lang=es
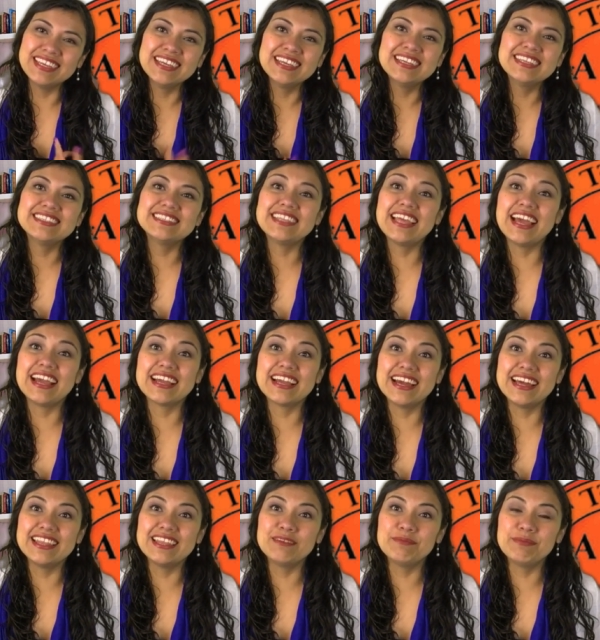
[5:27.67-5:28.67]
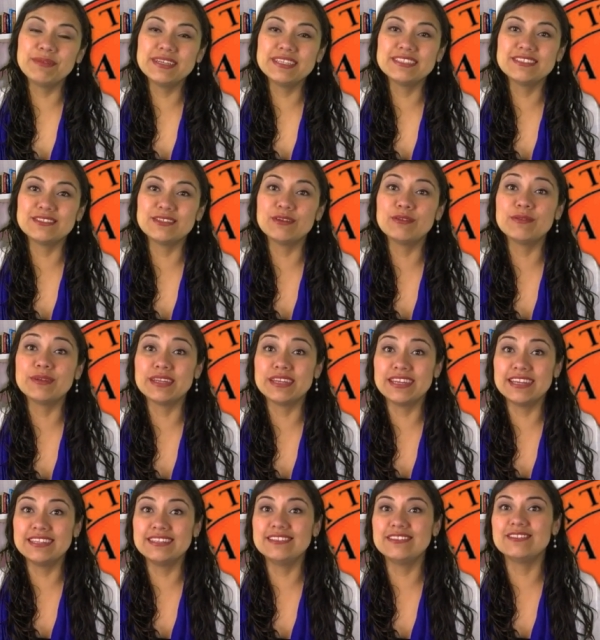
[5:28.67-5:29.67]
O sea, a cada paso
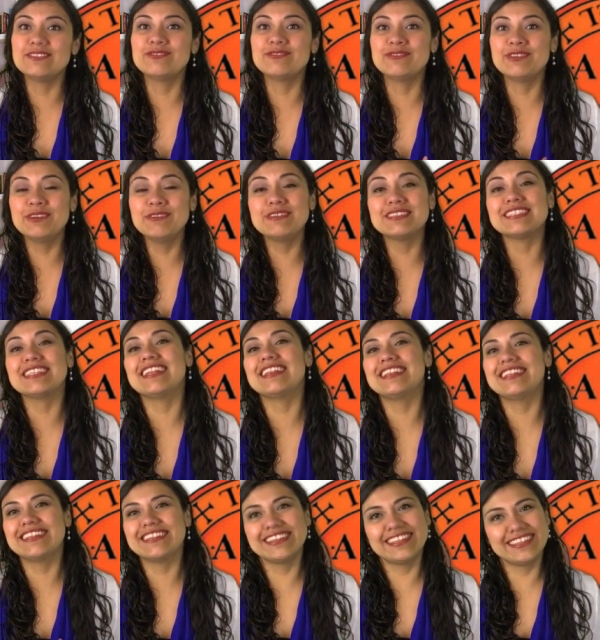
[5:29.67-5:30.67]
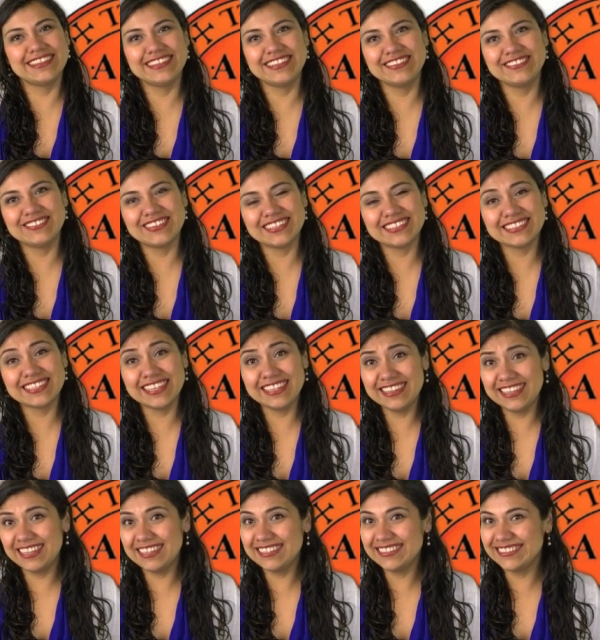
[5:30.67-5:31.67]
verán nuevas alternativas. ¿Qué
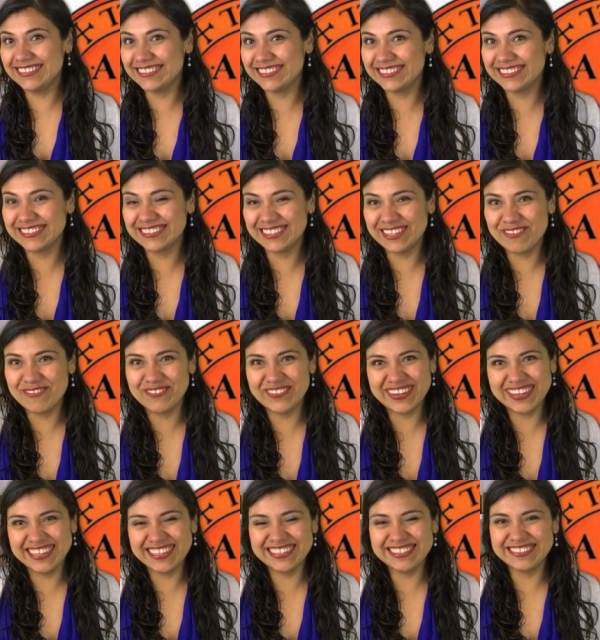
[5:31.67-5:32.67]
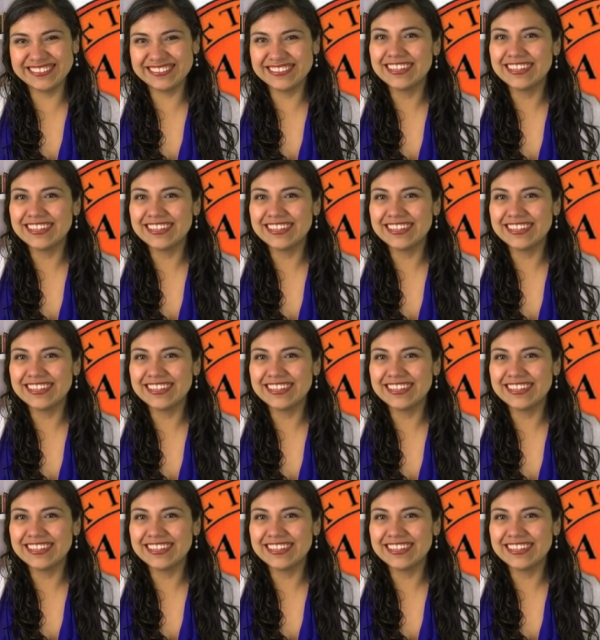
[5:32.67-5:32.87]
tan listos están para ello?